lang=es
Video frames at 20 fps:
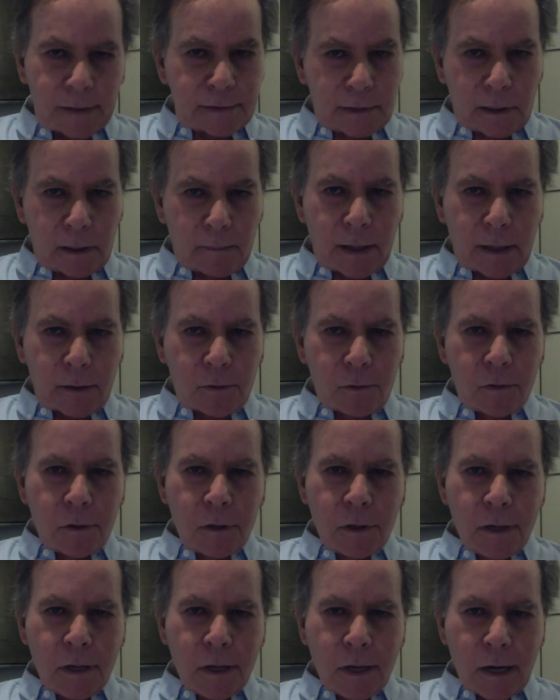Sin embargo,
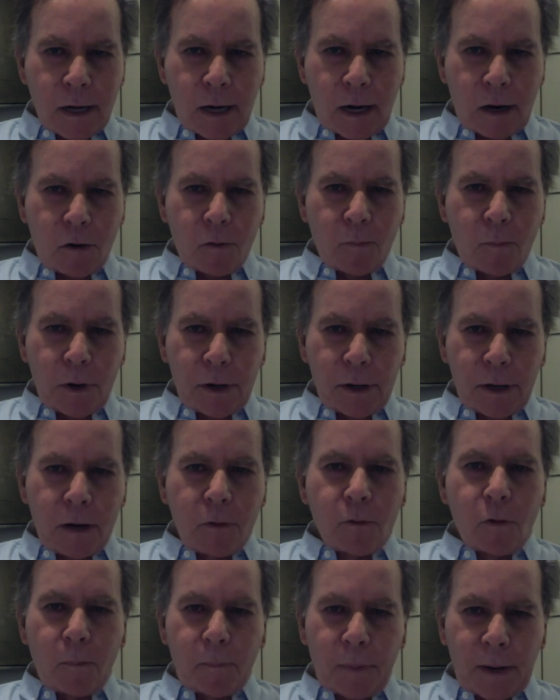la comunidad
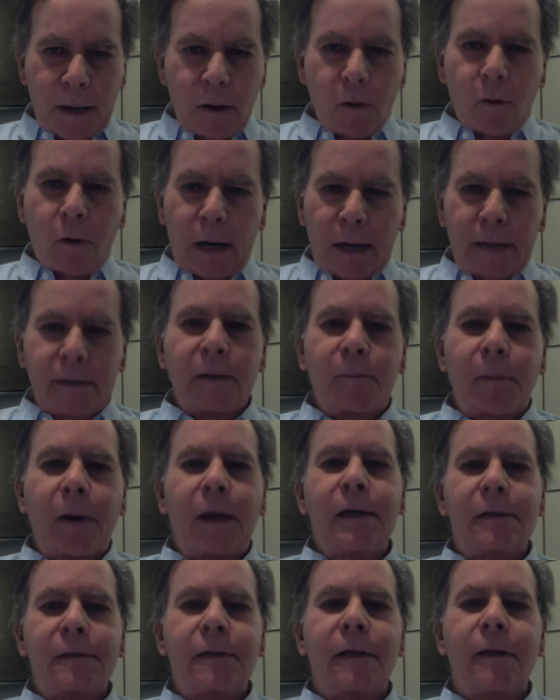europea, los grandes
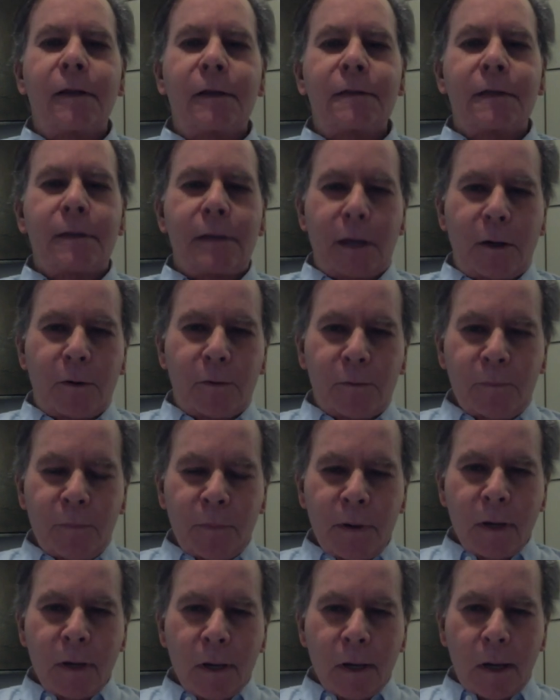países decidieron
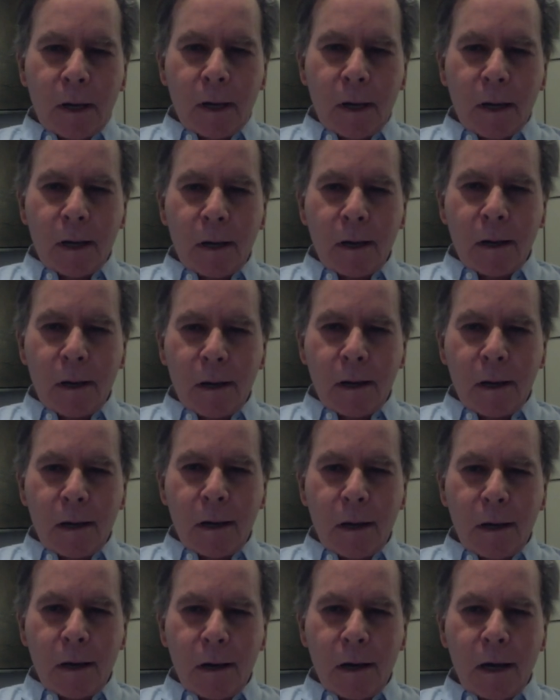que eh,
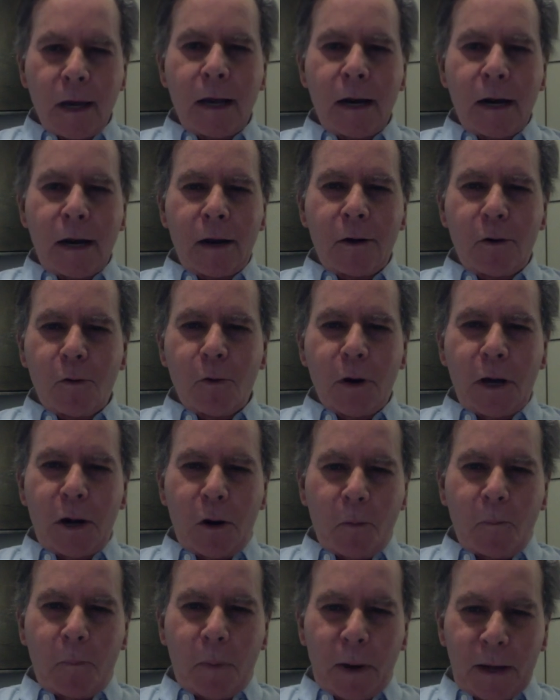eh, era, no
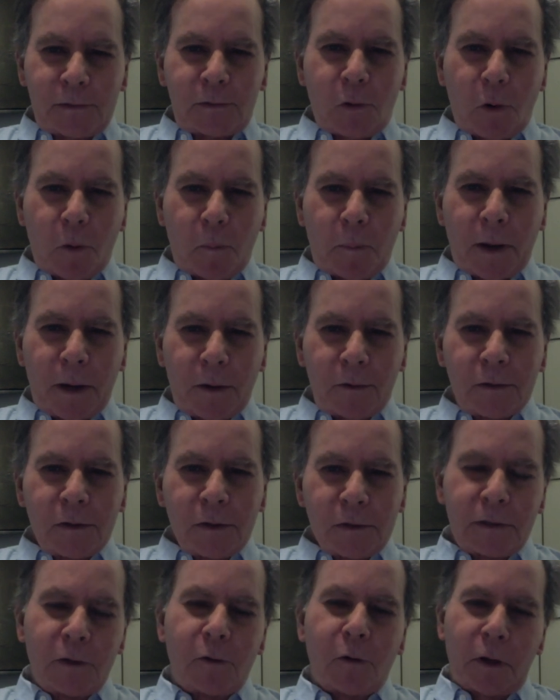era un país europeo,
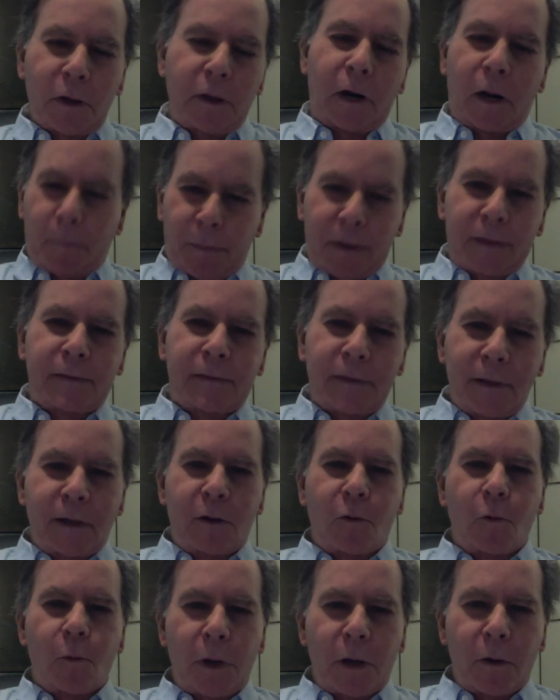sino que de repente
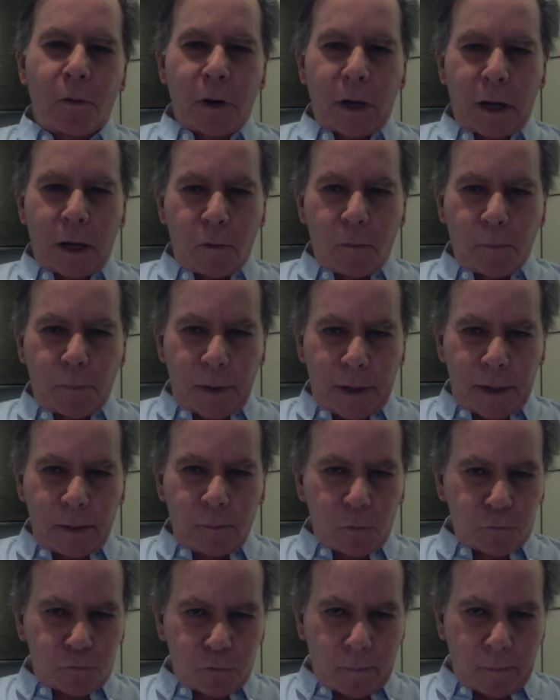descubrieron que era un país
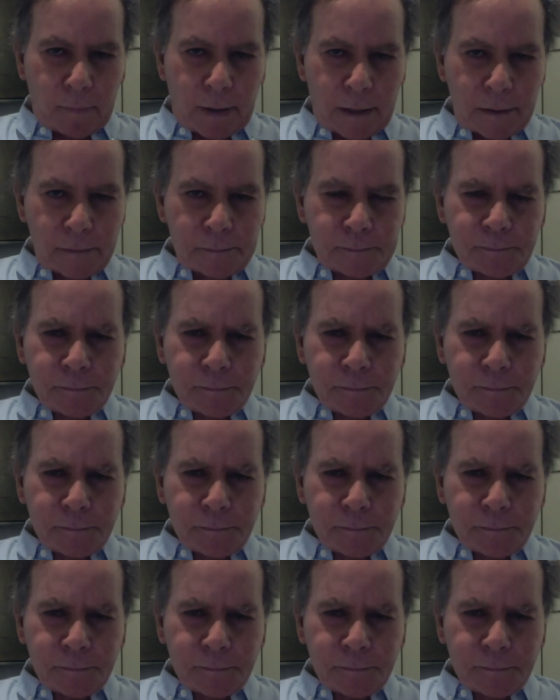musulmán.